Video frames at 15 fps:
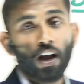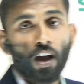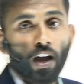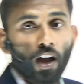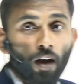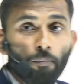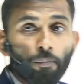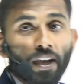हम
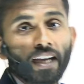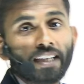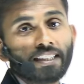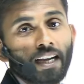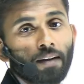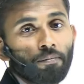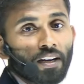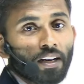भी
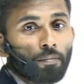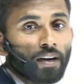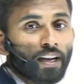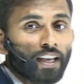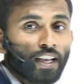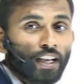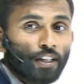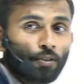एग्जामिनर बने
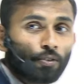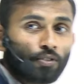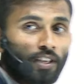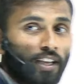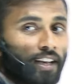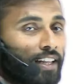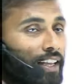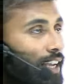तो उसके
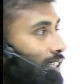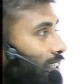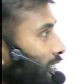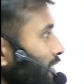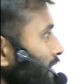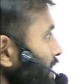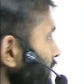लिए एस एस